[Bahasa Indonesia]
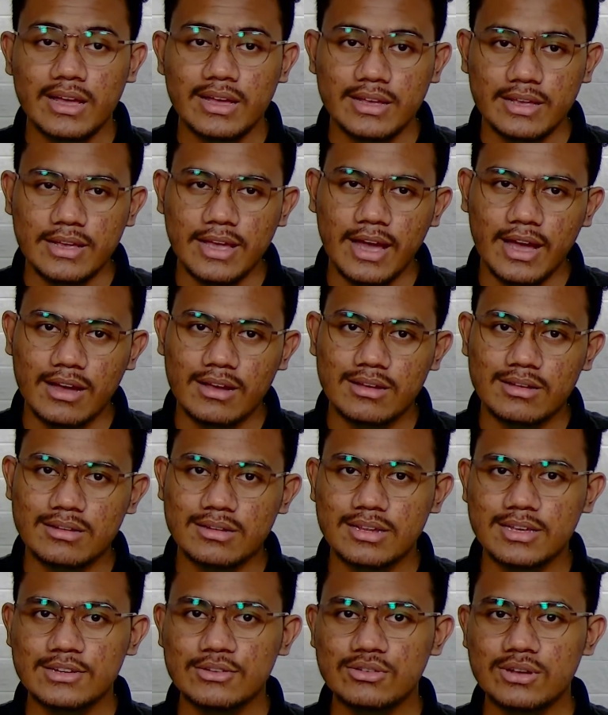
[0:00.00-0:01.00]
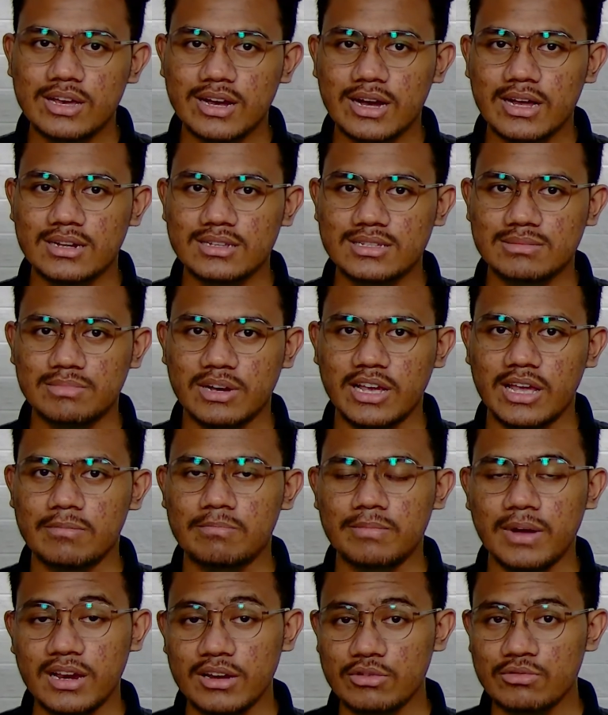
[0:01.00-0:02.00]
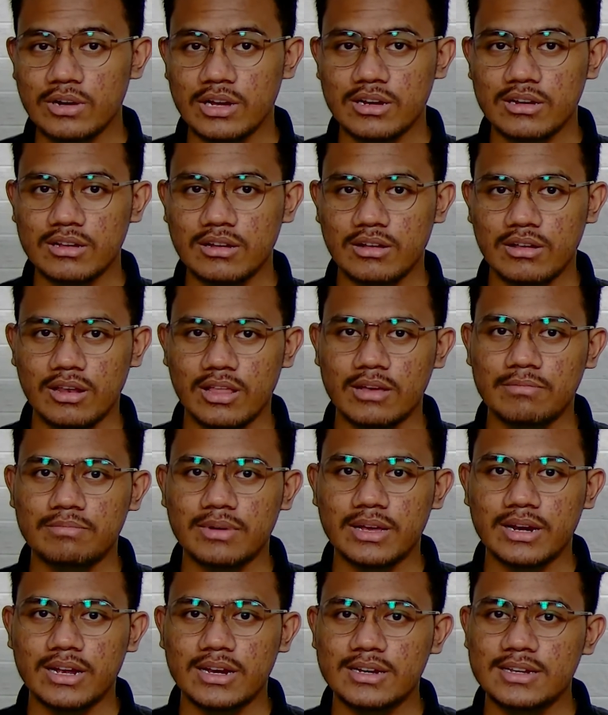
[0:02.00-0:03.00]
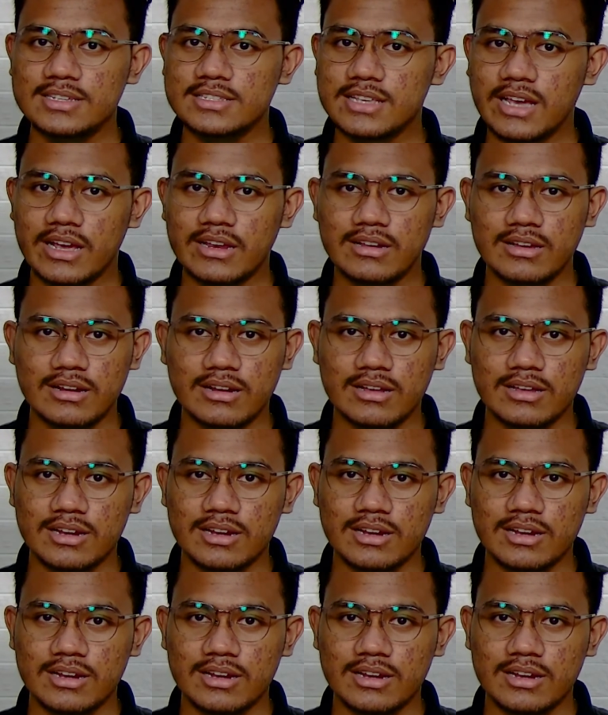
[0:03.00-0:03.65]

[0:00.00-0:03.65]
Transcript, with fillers: yang digunakan sebagai panduan oleh para desainer